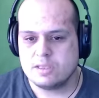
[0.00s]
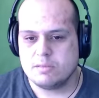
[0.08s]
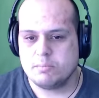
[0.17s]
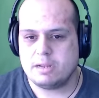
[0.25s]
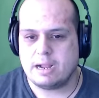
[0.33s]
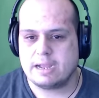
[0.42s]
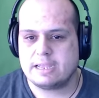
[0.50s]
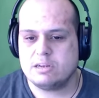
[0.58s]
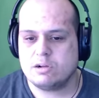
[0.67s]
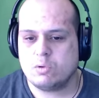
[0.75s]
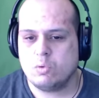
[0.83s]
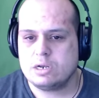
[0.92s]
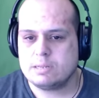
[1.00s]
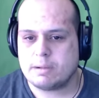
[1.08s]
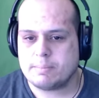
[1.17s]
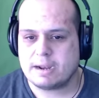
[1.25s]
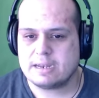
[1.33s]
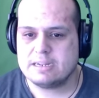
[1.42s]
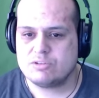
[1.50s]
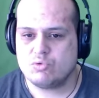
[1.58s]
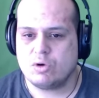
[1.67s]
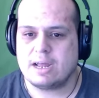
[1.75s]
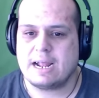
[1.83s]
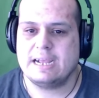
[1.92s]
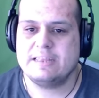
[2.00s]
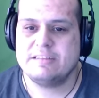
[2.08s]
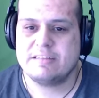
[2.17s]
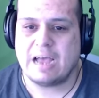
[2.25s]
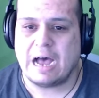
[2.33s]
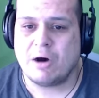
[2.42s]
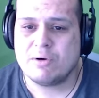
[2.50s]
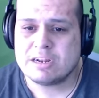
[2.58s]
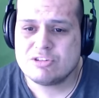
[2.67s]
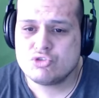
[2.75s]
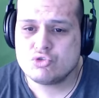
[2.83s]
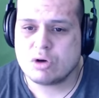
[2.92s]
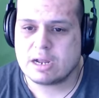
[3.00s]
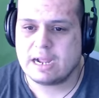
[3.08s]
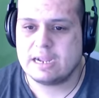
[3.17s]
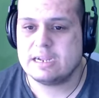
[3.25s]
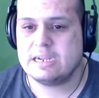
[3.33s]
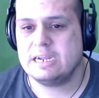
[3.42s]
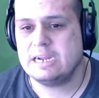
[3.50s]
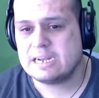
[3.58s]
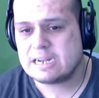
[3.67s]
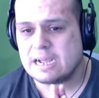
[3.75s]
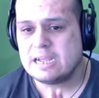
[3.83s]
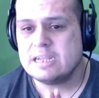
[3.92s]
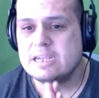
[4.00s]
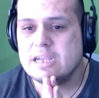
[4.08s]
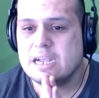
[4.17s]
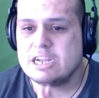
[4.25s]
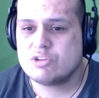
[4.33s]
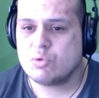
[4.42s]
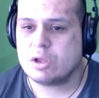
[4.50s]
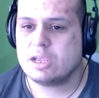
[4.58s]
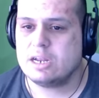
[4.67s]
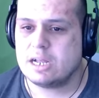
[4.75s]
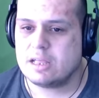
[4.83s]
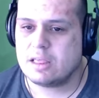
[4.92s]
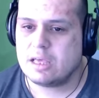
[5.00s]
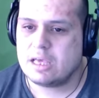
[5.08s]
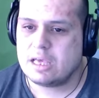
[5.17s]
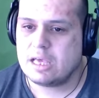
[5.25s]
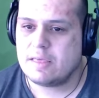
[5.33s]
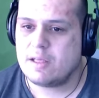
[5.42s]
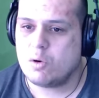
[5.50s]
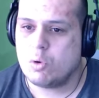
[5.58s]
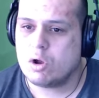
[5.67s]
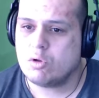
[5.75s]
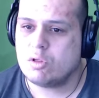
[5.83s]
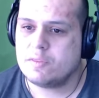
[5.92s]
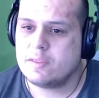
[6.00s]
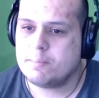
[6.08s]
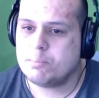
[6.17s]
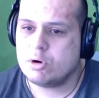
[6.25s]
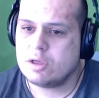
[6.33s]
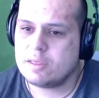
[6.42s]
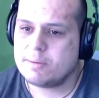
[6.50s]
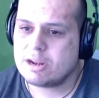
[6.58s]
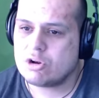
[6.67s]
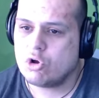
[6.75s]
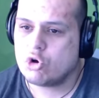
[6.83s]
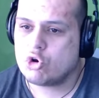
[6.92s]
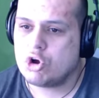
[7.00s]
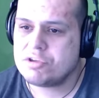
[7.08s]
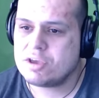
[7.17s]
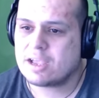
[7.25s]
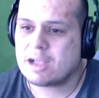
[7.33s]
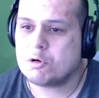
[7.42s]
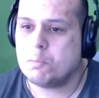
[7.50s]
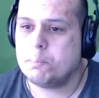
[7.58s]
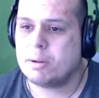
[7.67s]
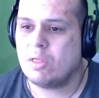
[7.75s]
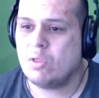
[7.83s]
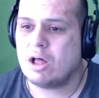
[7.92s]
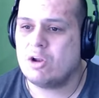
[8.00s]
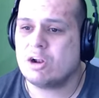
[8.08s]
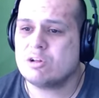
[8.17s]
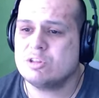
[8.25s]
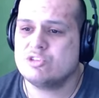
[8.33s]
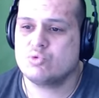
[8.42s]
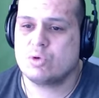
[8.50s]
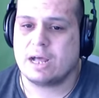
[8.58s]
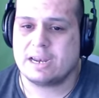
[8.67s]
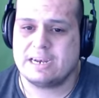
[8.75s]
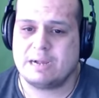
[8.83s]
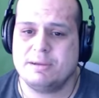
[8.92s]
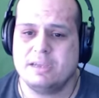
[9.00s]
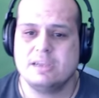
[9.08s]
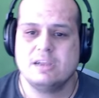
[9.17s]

Mira, aquí en la última parte su garaje. Dice, ahora en su garaje. Esta es su esquina eh, del juego donde puede ver los coches que ha comprado a lo largo de su carrera. ¿Ves?